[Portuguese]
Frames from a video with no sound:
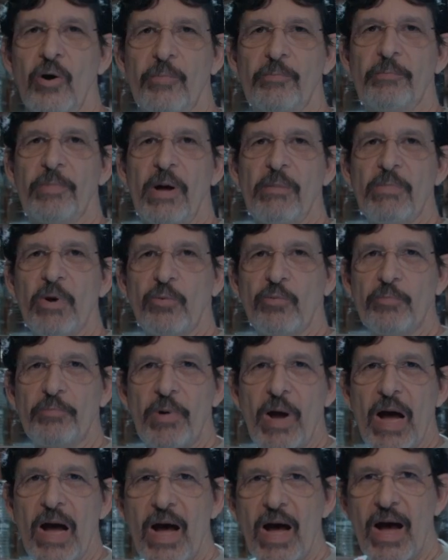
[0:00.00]
Opa, meu
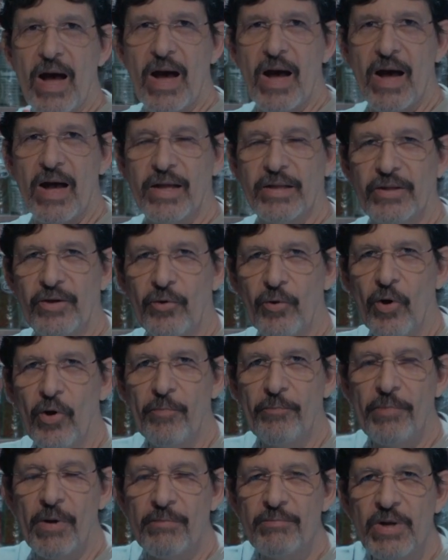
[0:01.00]
compadre!
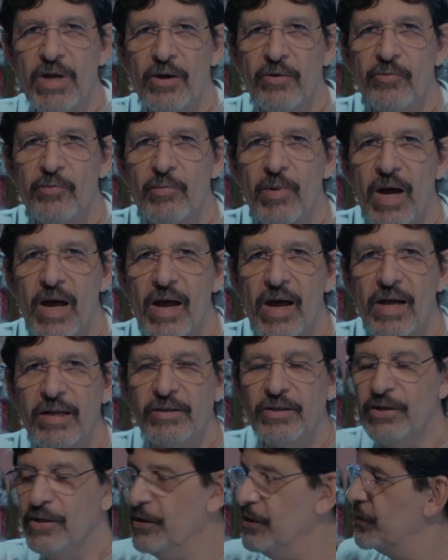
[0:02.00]
Opa, minha
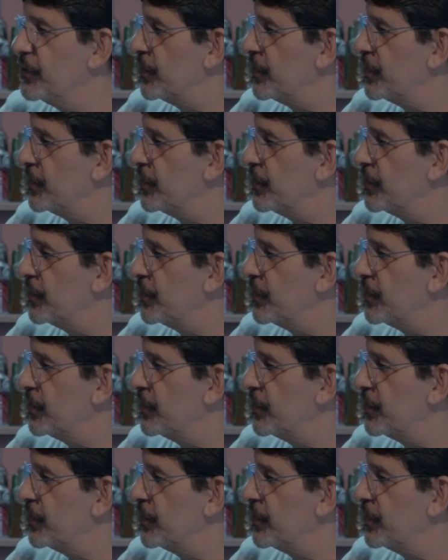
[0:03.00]
comadre!